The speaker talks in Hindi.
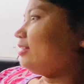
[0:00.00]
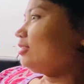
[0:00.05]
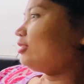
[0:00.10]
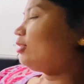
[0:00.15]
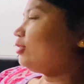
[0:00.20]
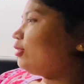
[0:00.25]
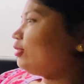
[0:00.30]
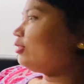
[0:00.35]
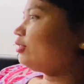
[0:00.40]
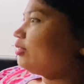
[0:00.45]
तो
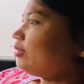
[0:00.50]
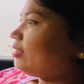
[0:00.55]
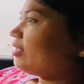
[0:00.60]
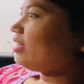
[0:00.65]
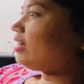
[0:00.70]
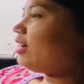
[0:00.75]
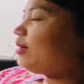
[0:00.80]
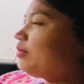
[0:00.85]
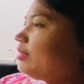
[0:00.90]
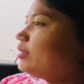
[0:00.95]

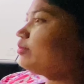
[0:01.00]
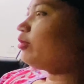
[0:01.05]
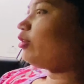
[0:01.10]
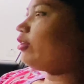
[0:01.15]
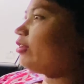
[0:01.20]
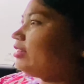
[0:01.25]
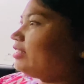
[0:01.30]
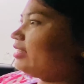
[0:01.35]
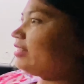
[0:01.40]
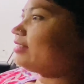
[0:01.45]
अमन बहुत
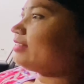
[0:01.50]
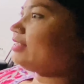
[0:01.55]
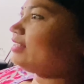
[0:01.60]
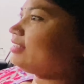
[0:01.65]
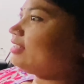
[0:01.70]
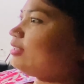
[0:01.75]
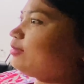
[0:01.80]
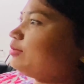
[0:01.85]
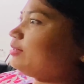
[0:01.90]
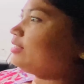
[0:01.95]
डरता
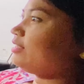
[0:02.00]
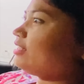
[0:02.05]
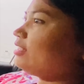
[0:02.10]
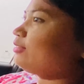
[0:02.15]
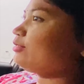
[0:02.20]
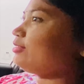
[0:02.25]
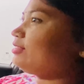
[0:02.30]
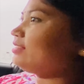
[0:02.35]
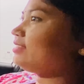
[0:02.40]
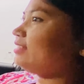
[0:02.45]
था भैया
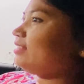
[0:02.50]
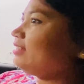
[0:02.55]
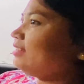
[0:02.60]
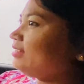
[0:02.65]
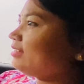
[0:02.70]
उससे